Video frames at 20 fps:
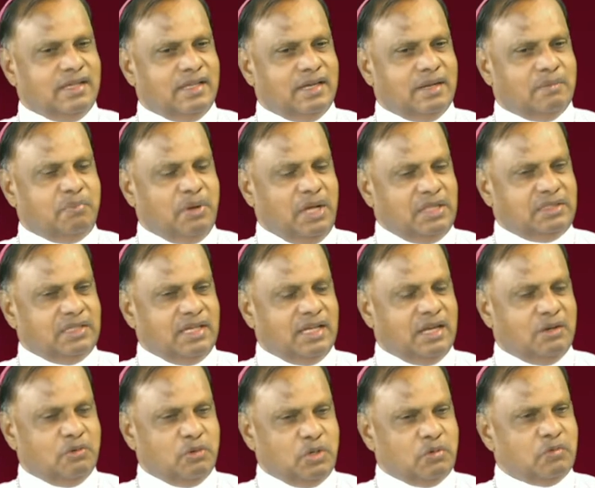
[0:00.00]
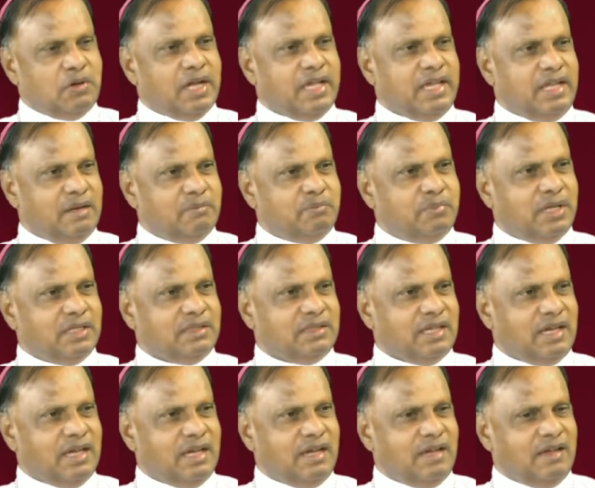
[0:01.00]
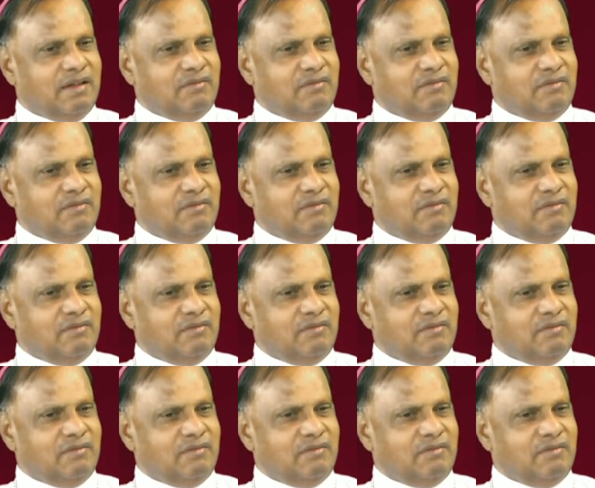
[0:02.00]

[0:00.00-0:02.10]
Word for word: இதில் பார்த்தீங்கன்னா ஒரு வகையில் பார்த்தா